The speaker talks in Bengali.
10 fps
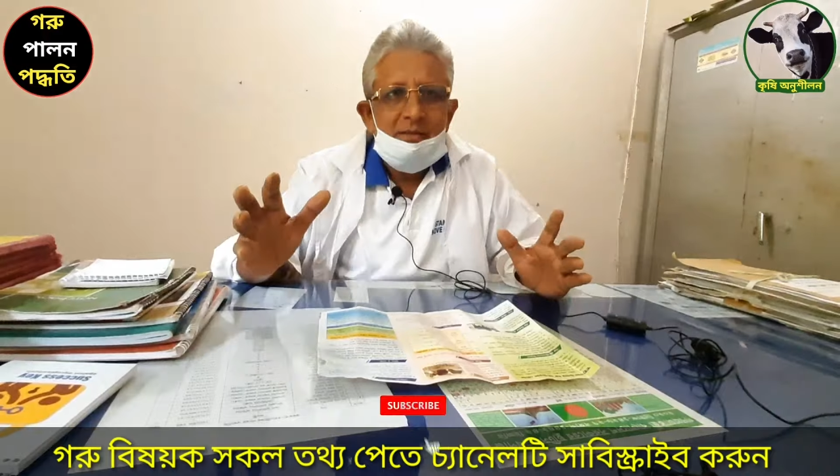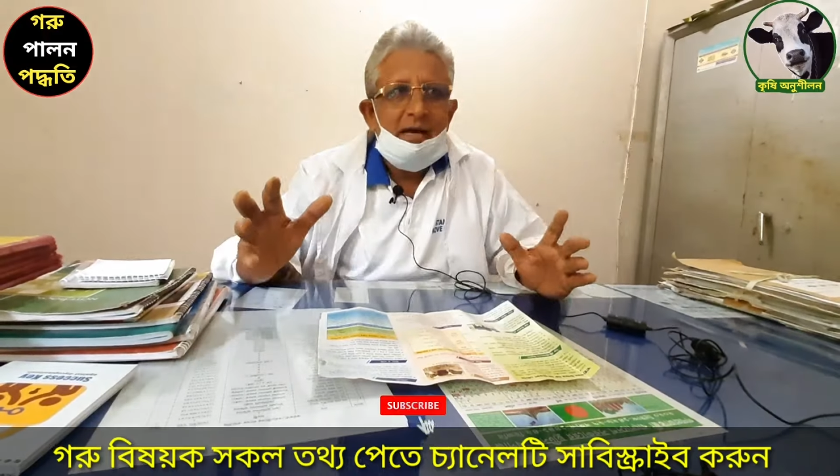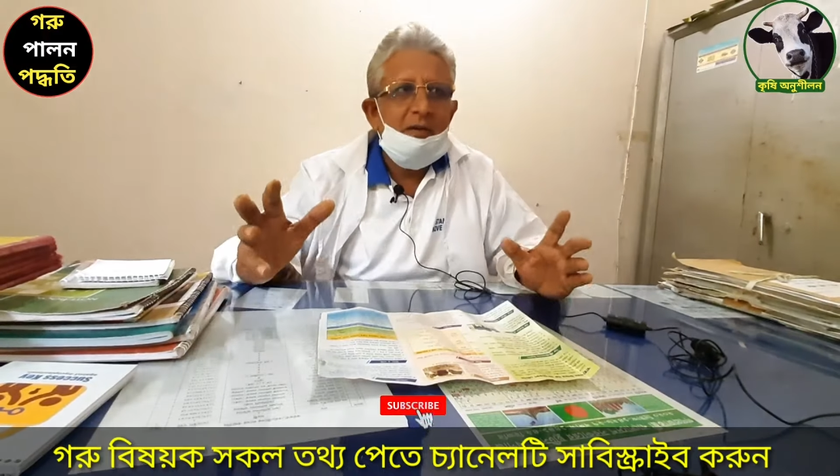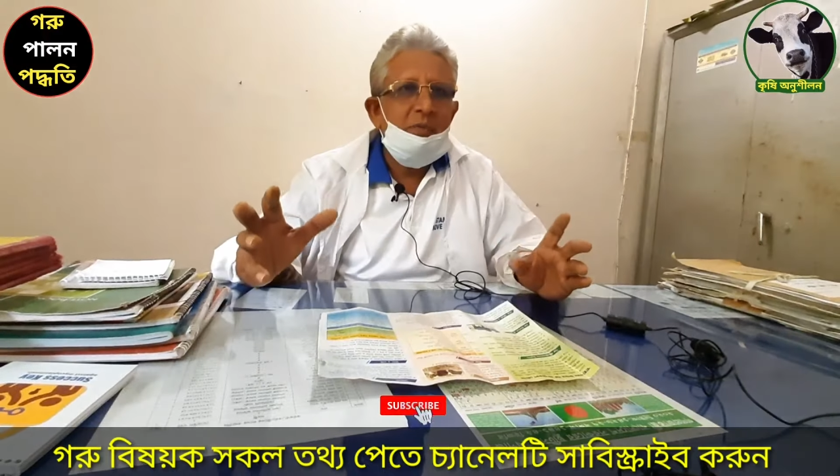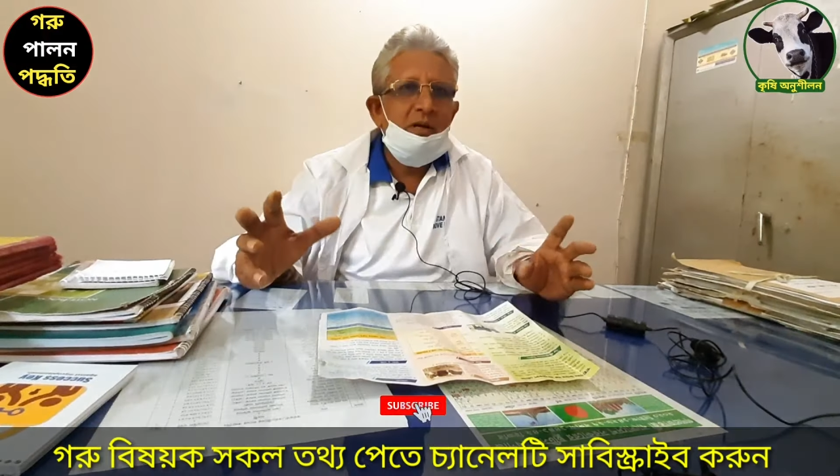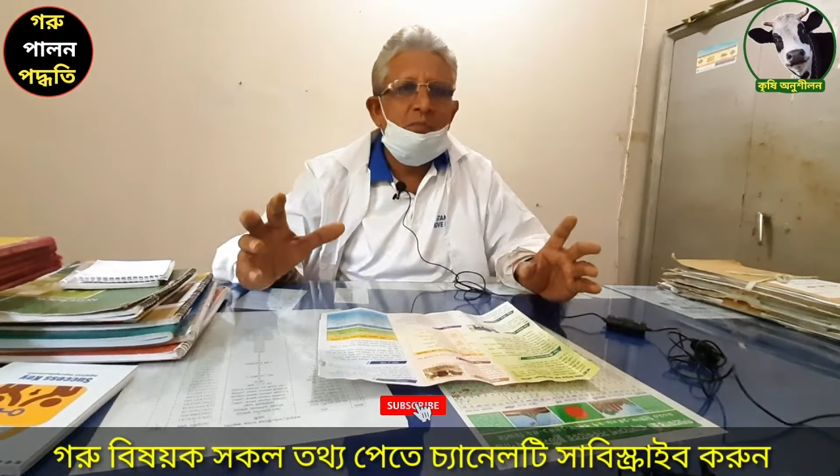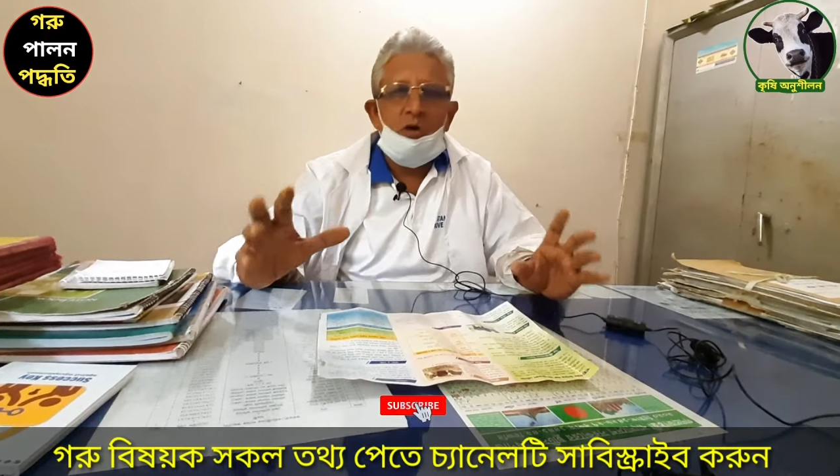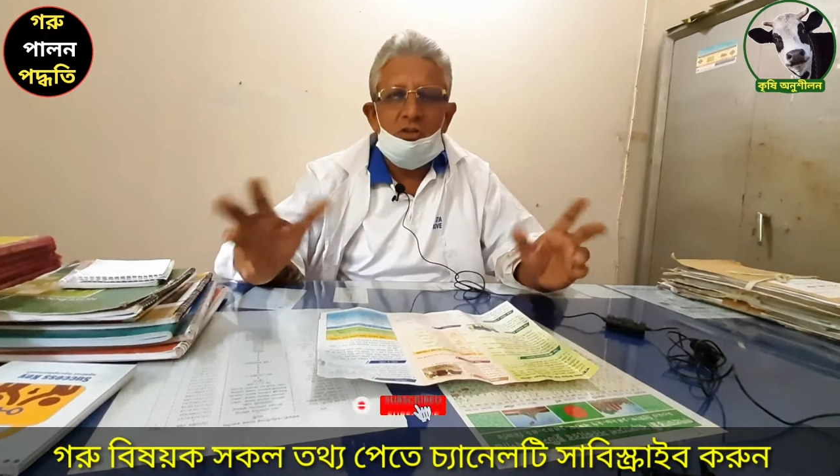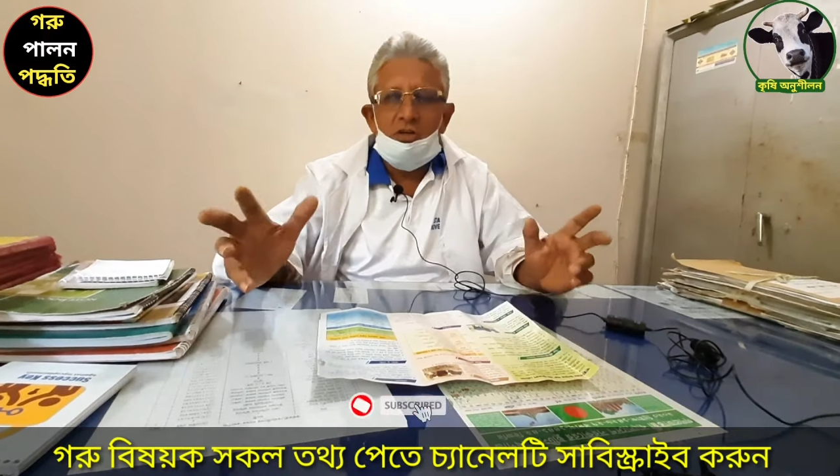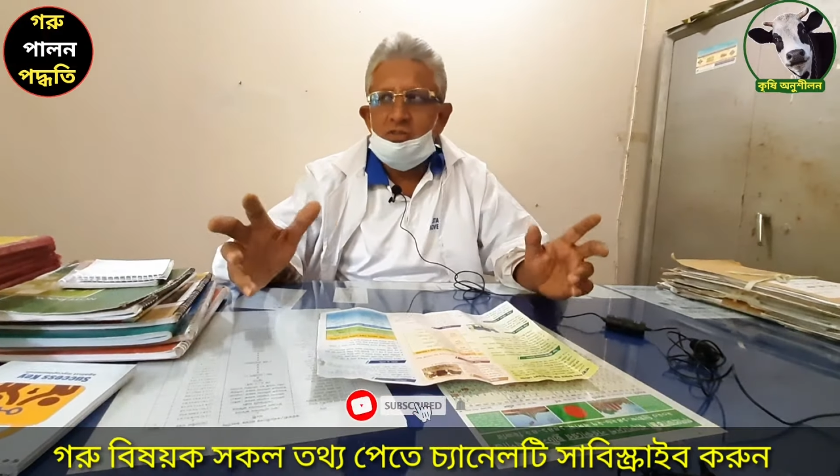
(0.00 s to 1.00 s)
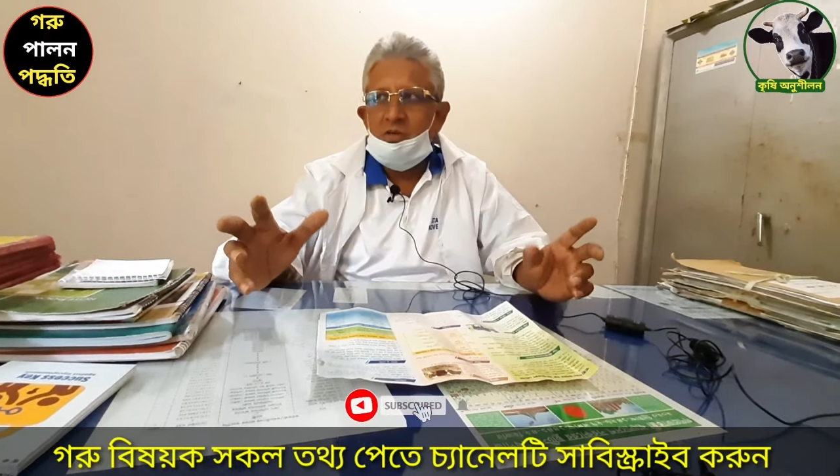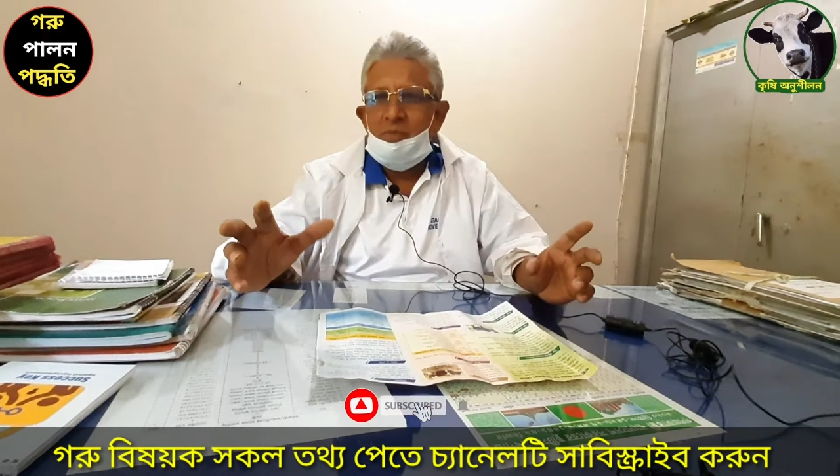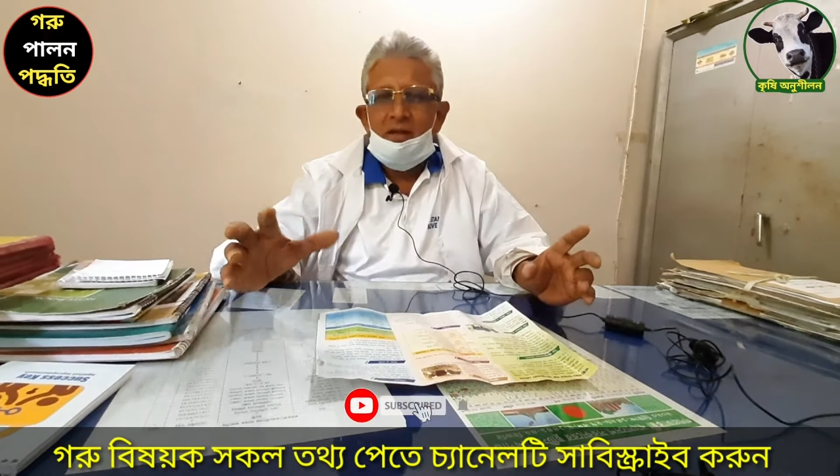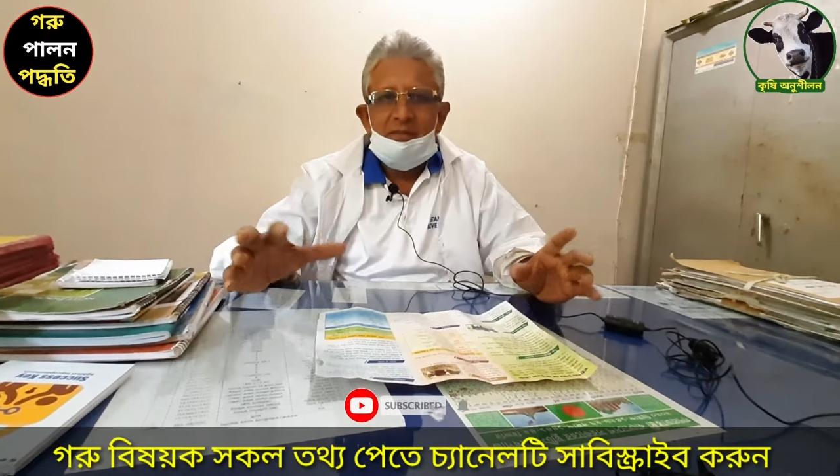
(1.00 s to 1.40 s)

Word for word: তারপরে বদহজম